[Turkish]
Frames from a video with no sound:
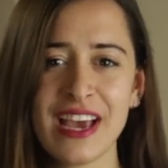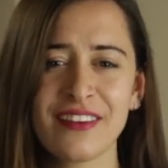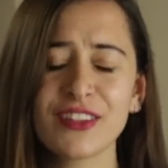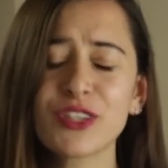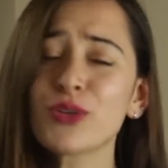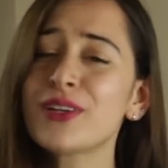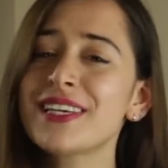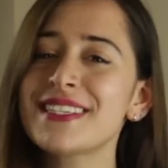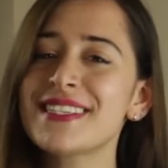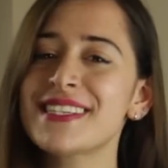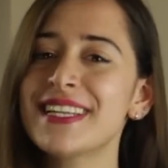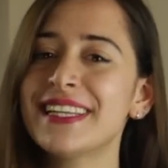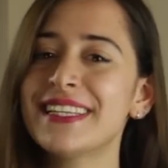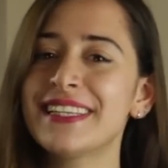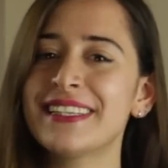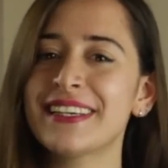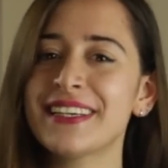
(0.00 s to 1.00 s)
ve
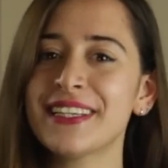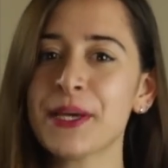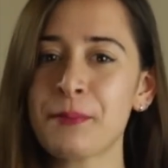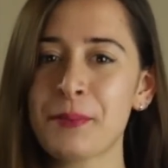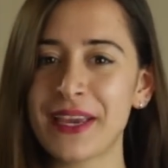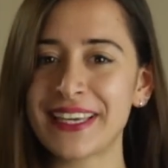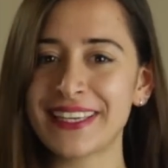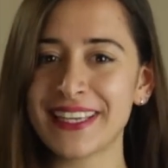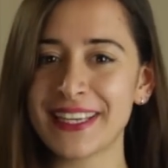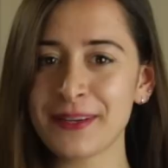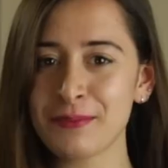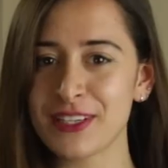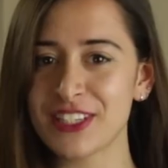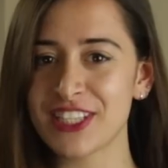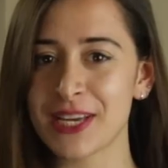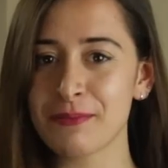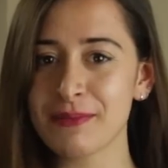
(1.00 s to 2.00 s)
dolayısıyla detayına pek
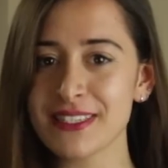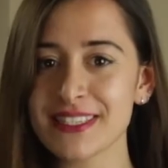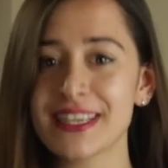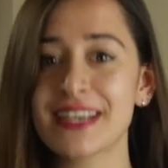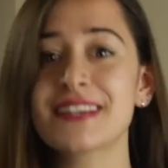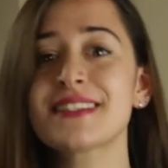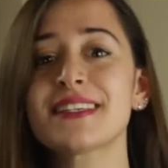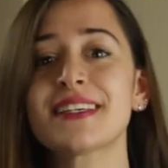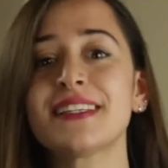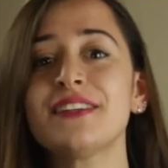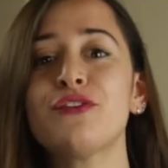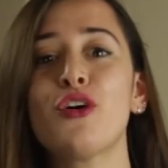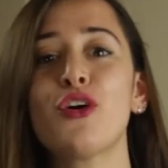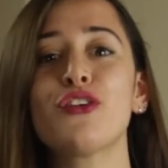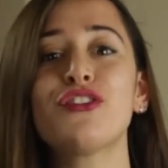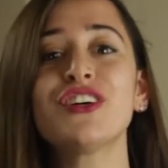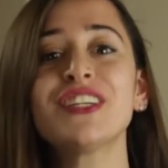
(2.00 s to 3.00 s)
girmeyeceğimiz Kazıklı
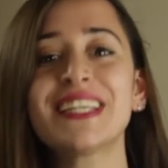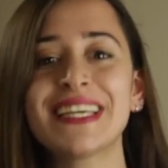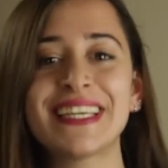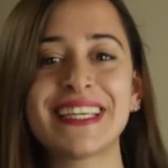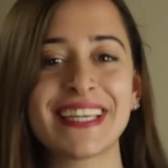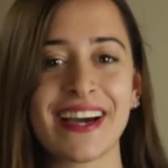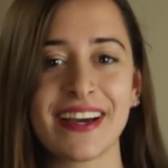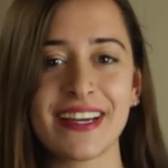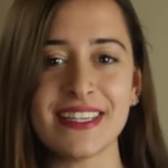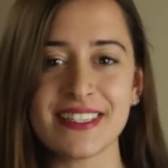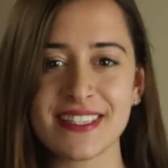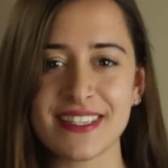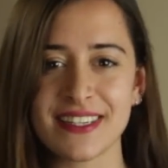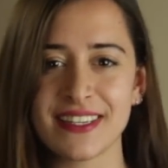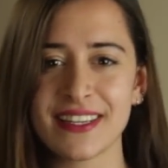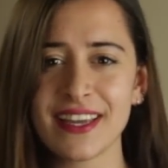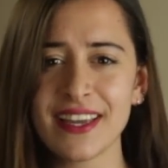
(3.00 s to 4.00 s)
Voyvoda
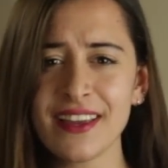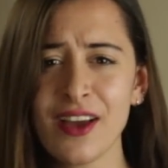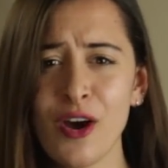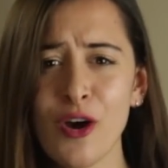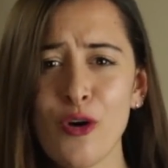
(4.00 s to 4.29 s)
hikayesinde